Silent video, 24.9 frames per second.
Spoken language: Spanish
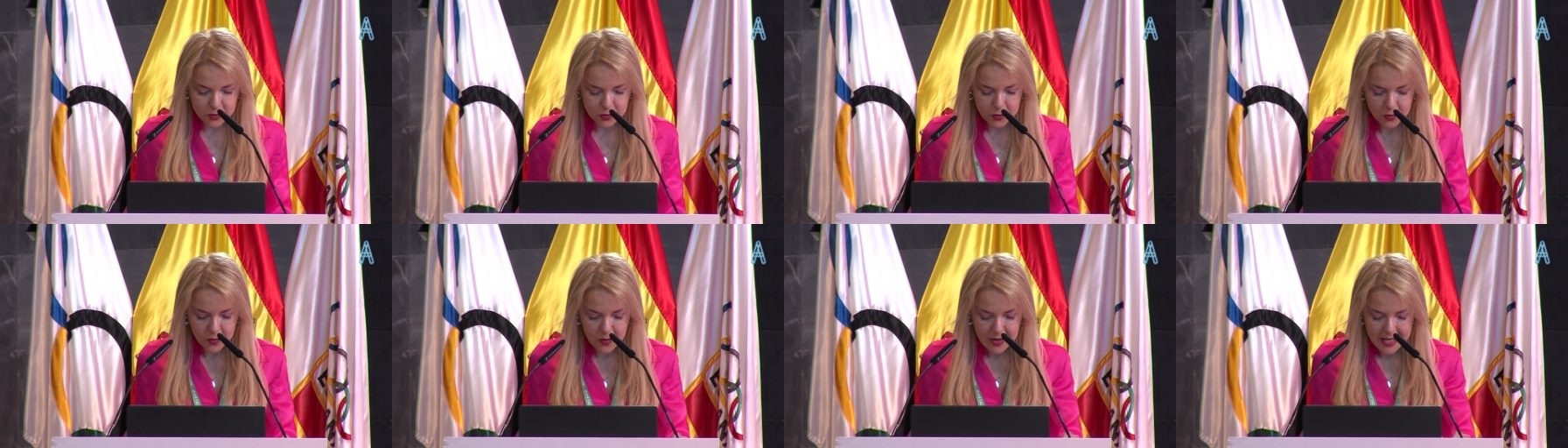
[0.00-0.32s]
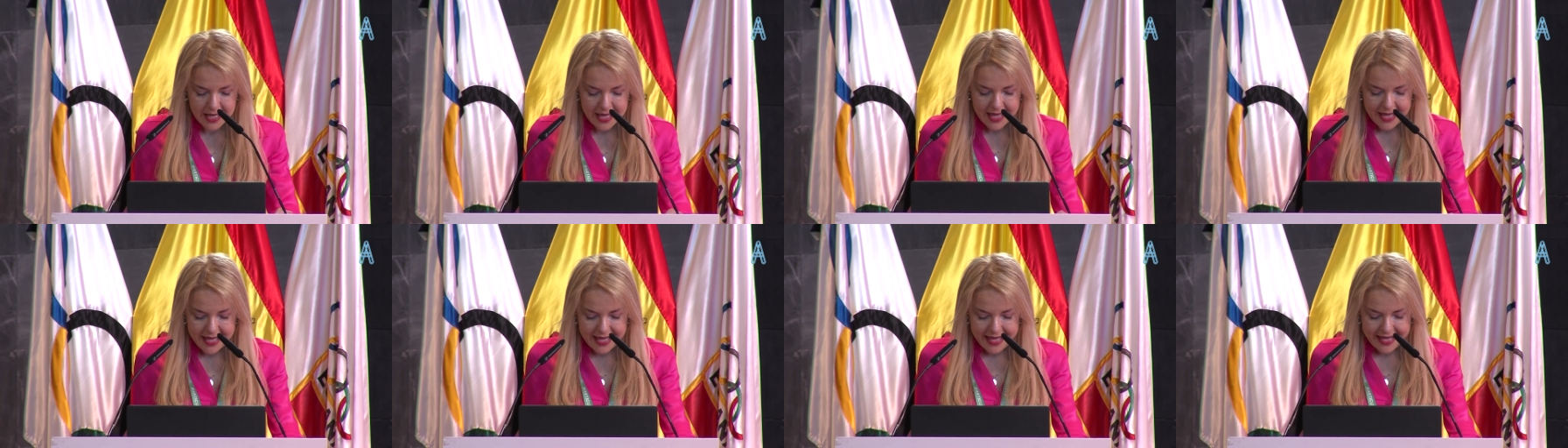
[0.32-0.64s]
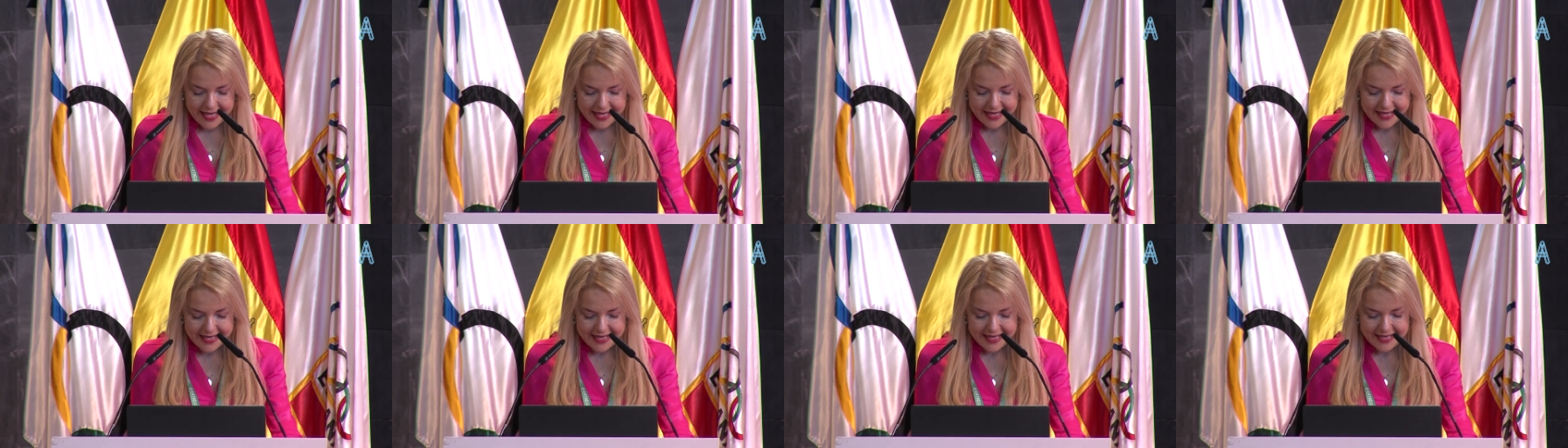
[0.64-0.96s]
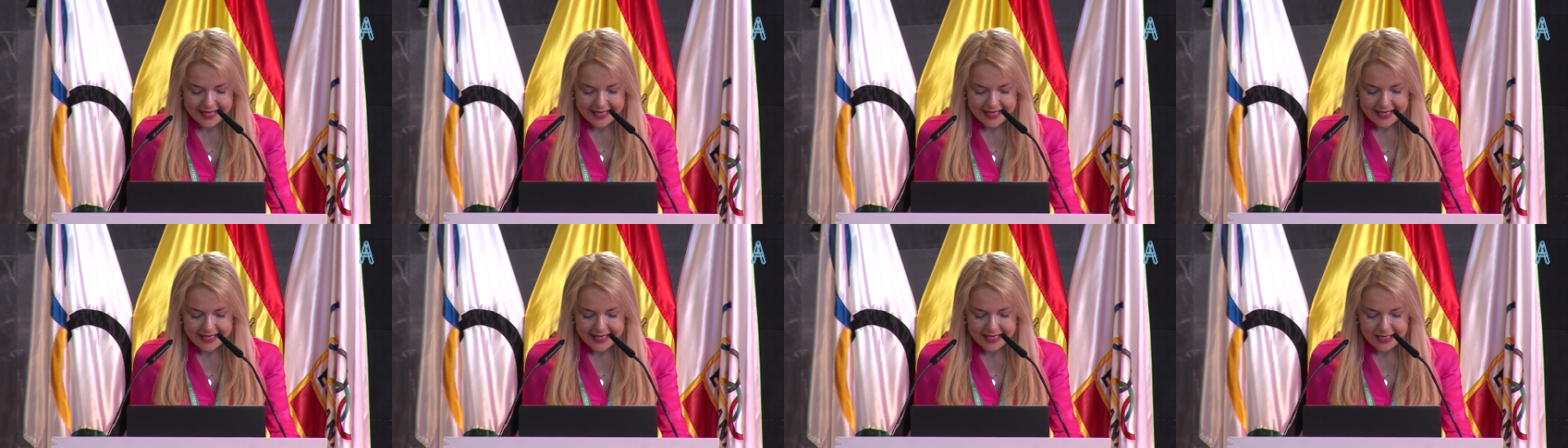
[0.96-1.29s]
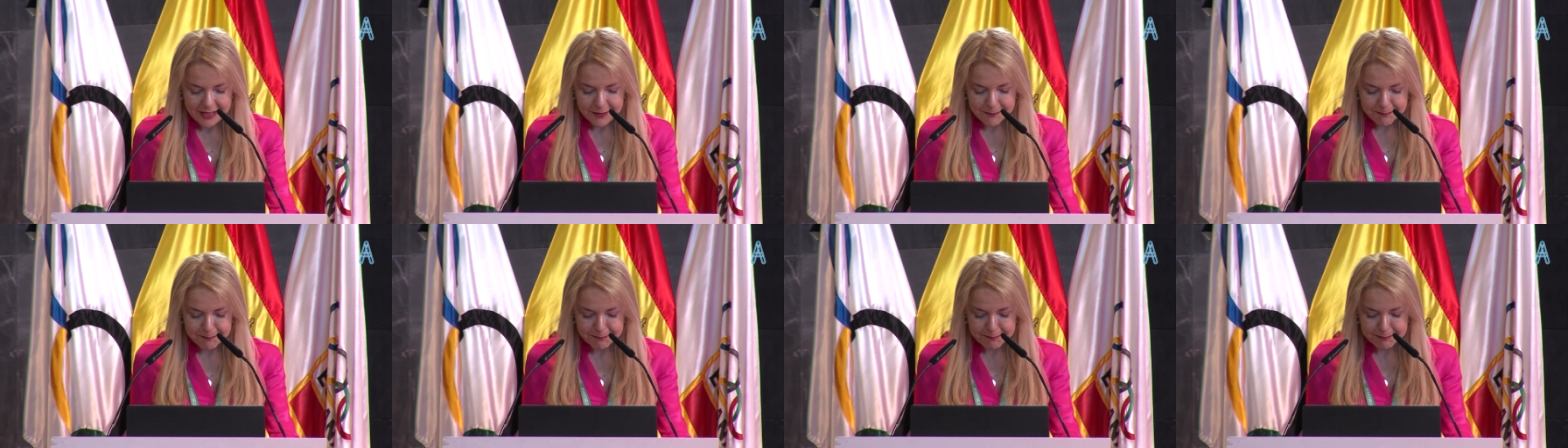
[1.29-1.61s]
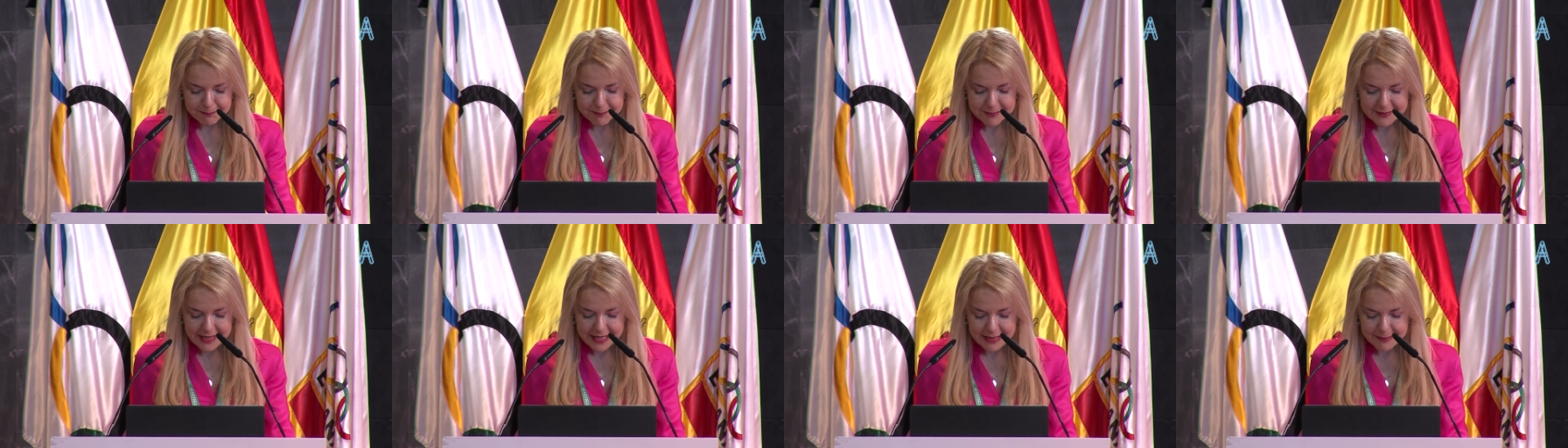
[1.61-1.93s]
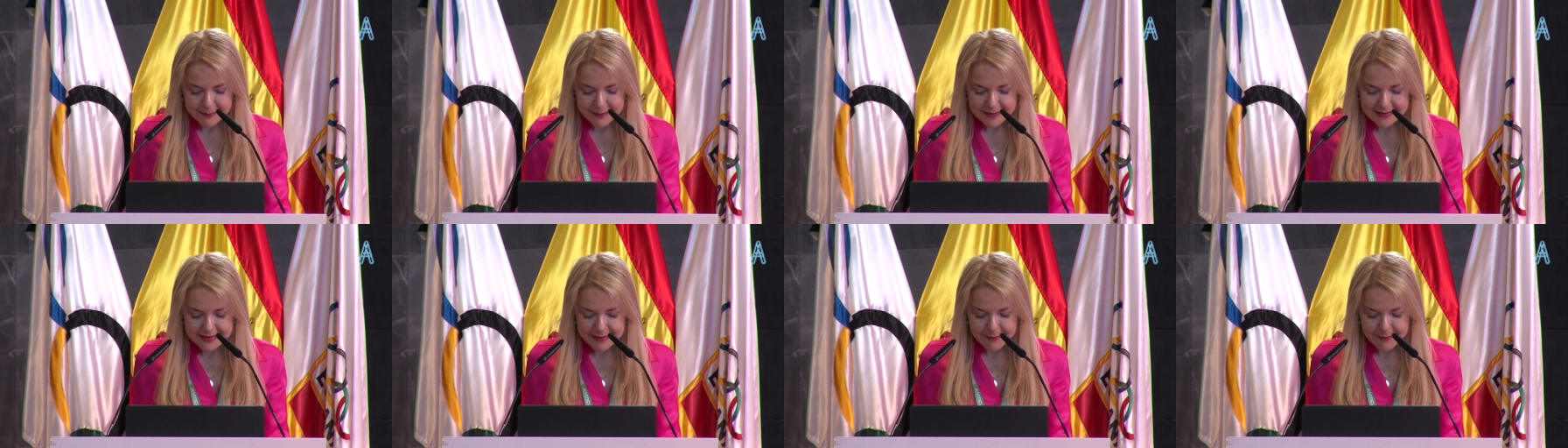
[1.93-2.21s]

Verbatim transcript: ¿no? Eh, tal vez